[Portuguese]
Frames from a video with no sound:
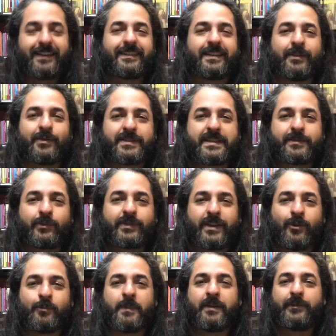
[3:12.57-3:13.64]
Então vocês vão
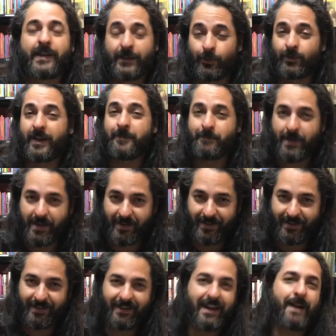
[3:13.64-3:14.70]
ter um Manfredo
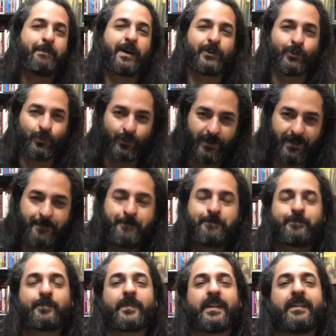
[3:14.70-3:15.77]
também em capa dura,
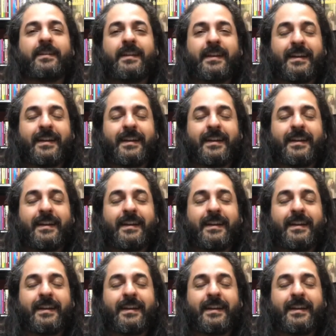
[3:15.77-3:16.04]
né?